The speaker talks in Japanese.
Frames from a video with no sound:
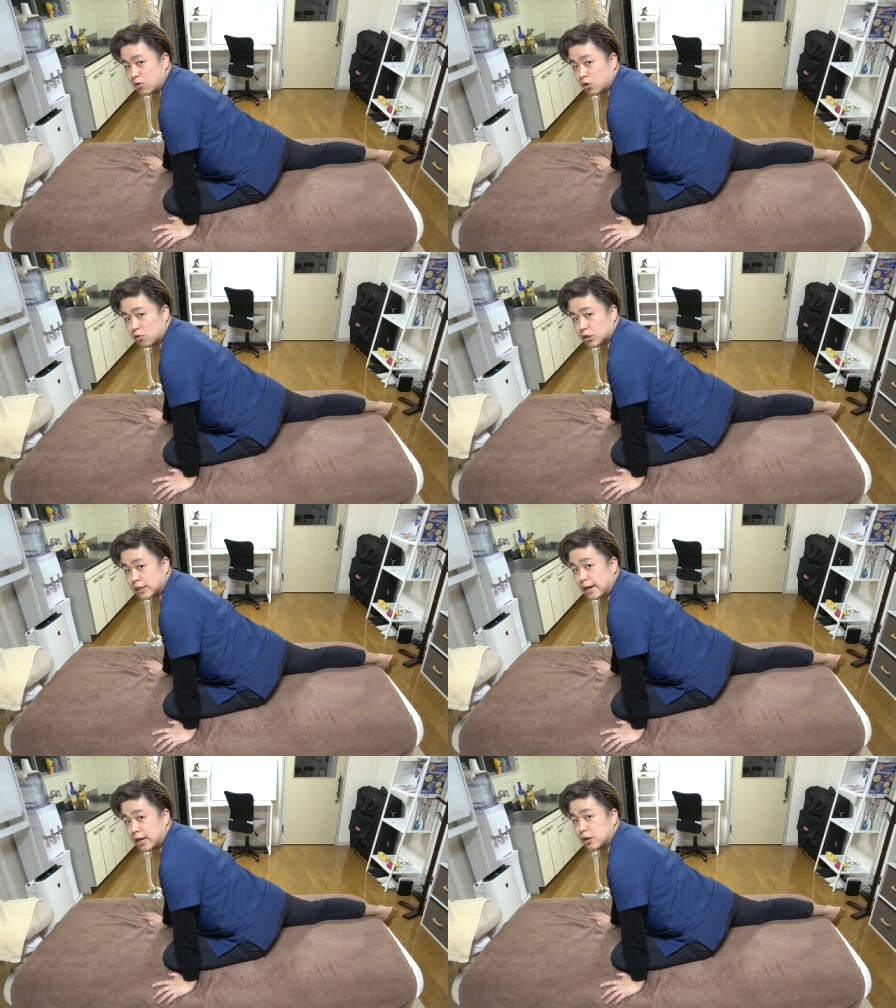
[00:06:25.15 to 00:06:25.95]
呼吸を
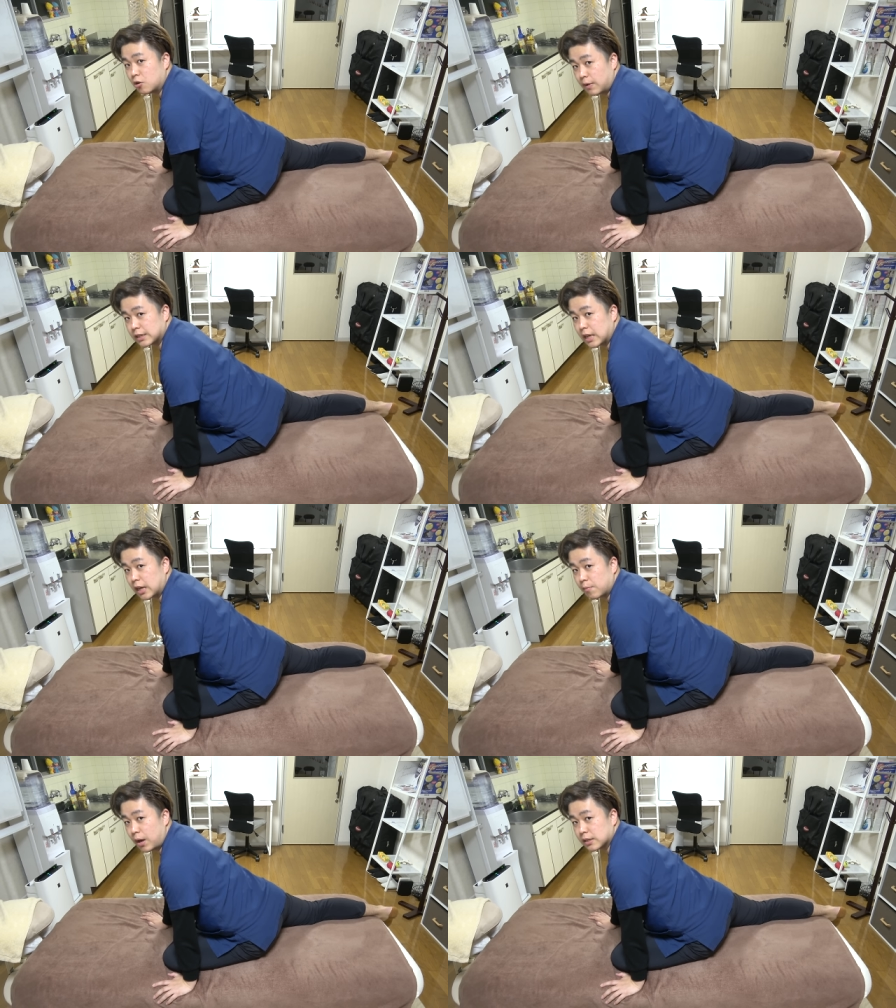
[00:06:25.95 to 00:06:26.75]
しながら伸ばして
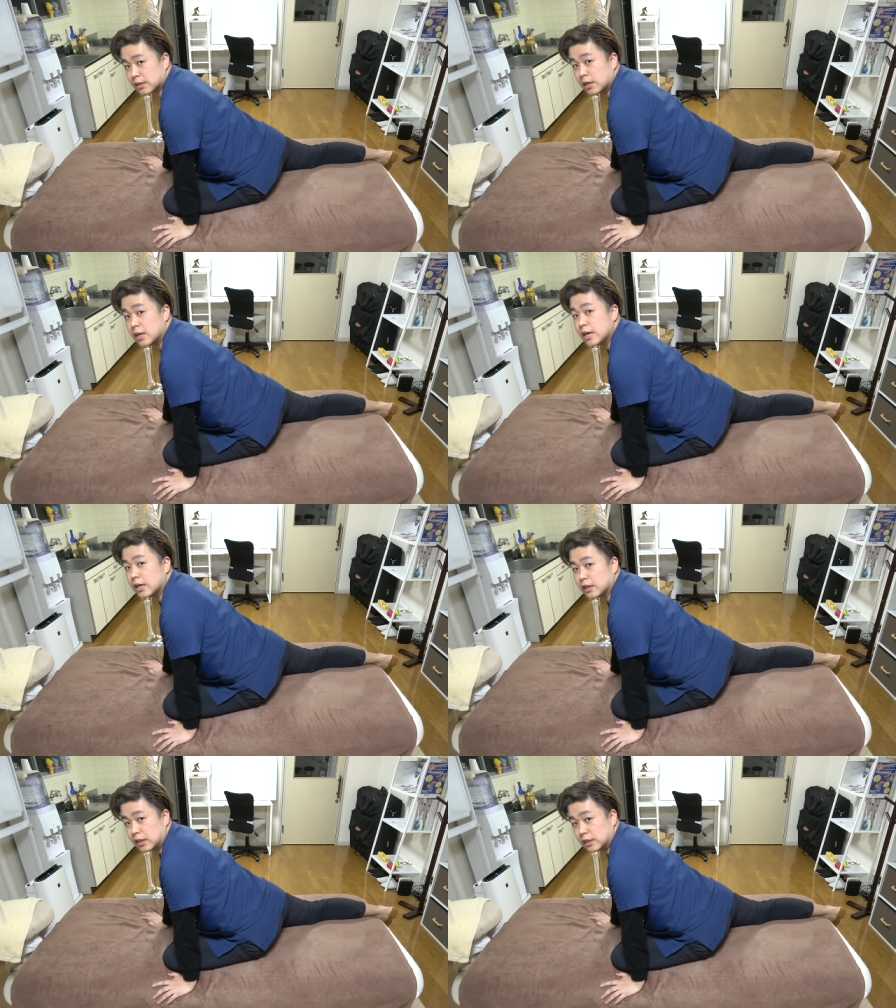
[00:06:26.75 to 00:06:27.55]
いきます
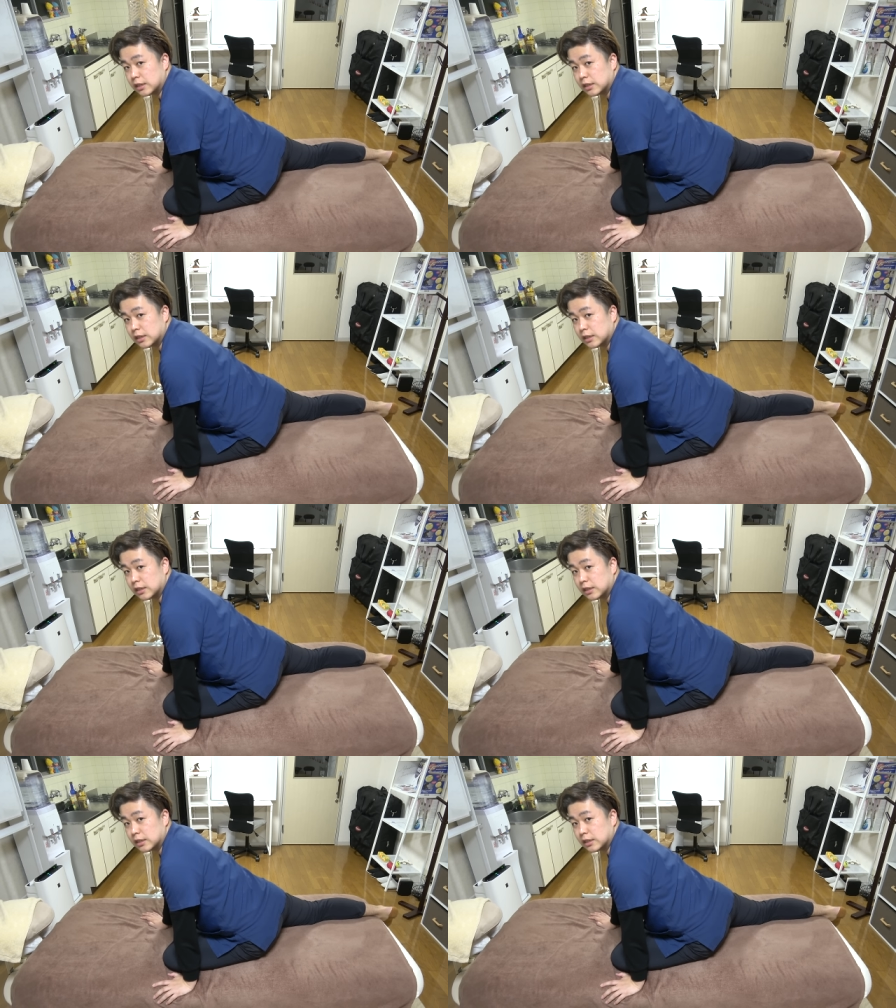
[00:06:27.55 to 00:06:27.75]
1